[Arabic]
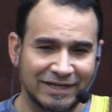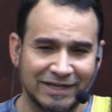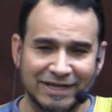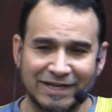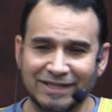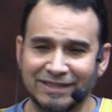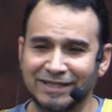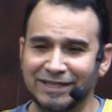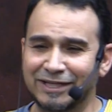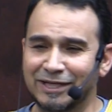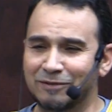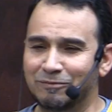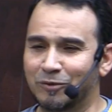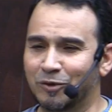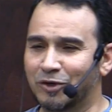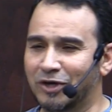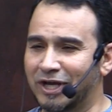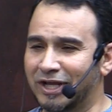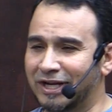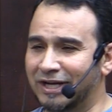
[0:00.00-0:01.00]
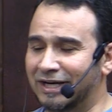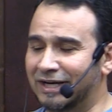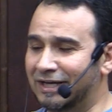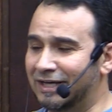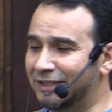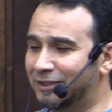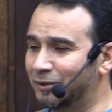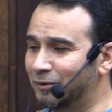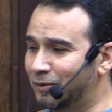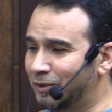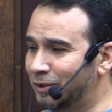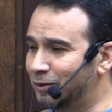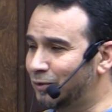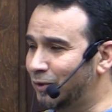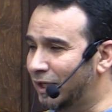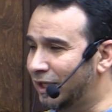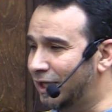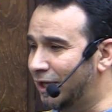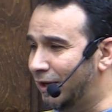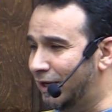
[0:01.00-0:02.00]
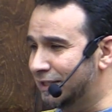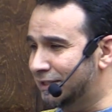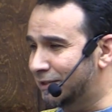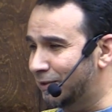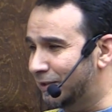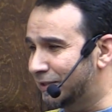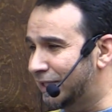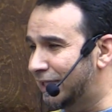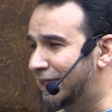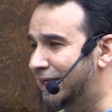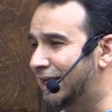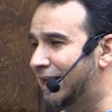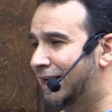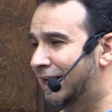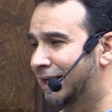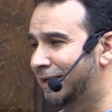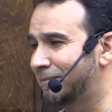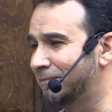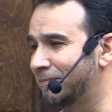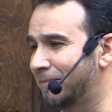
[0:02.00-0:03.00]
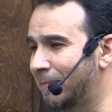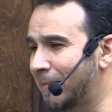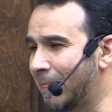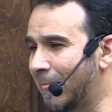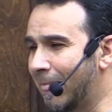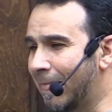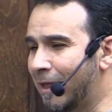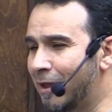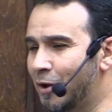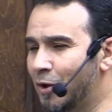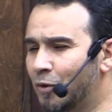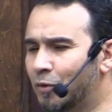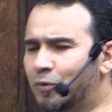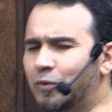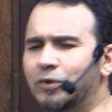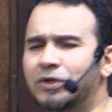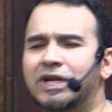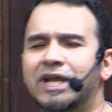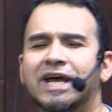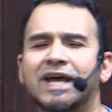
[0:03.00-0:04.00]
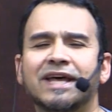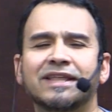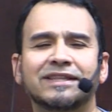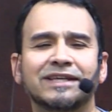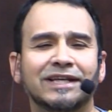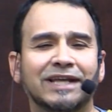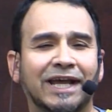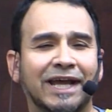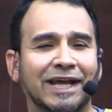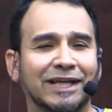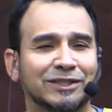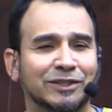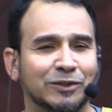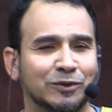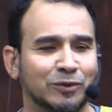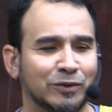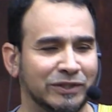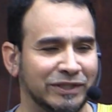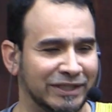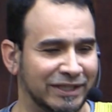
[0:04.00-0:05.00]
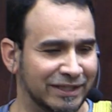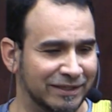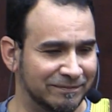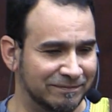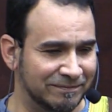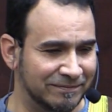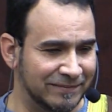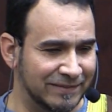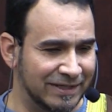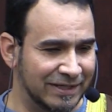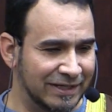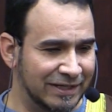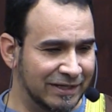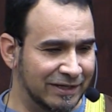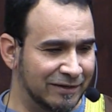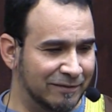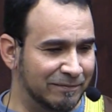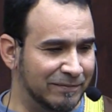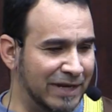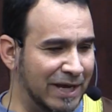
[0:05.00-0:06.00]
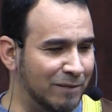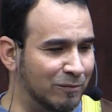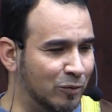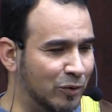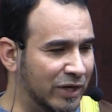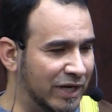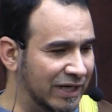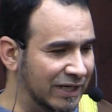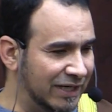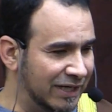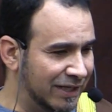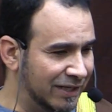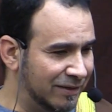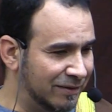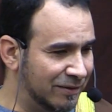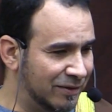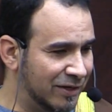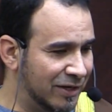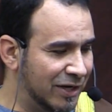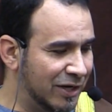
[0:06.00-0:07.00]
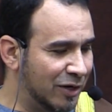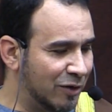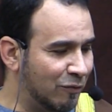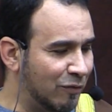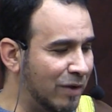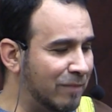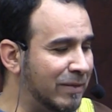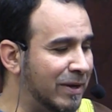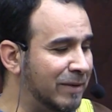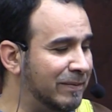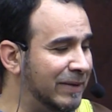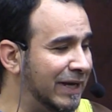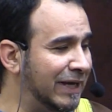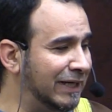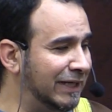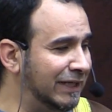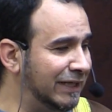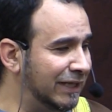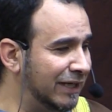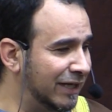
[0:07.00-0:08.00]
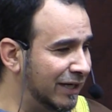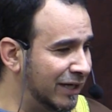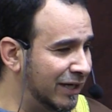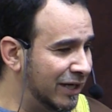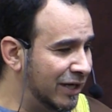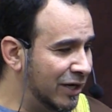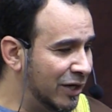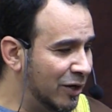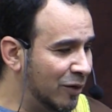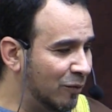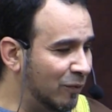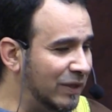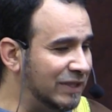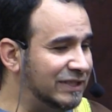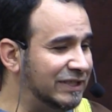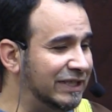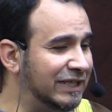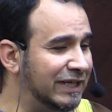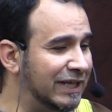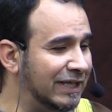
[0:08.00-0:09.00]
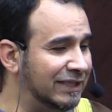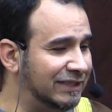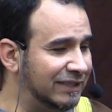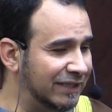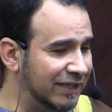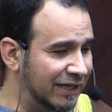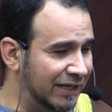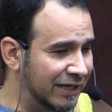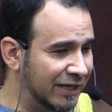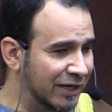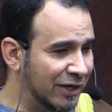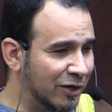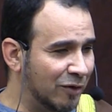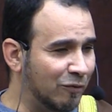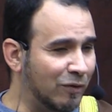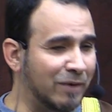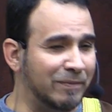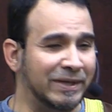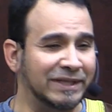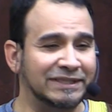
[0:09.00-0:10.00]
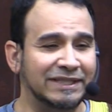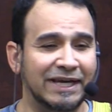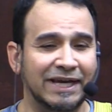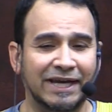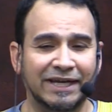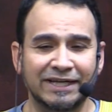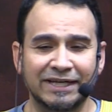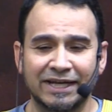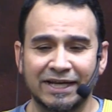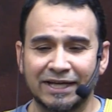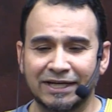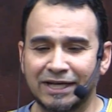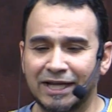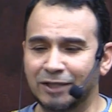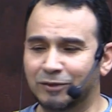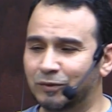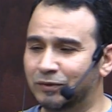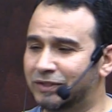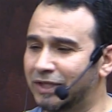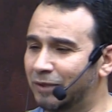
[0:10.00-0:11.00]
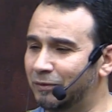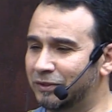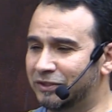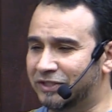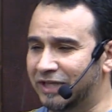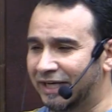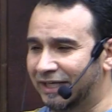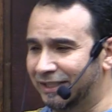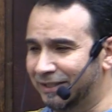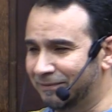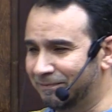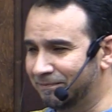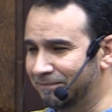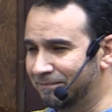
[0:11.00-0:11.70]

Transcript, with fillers: هذه هي المقارنة التي يريدها الله عز وجل لنا كل هذه الحياة الدنيا بأموالها ومبانيها وزينتها ومتاعها لا تساوي شيء